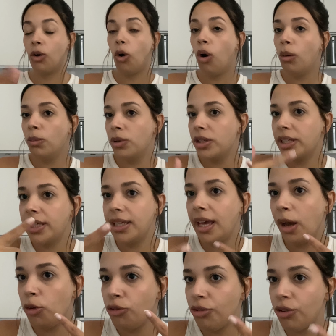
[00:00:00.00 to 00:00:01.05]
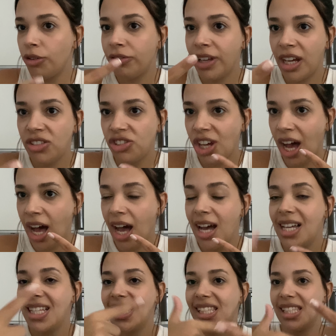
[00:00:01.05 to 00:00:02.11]
Como que eu vou viajar
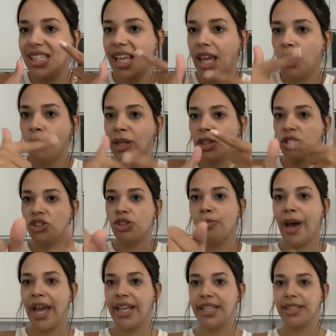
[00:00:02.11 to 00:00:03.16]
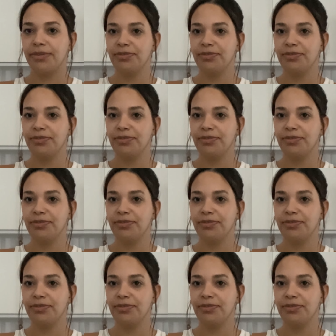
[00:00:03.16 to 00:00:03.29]
sem uma tote bag?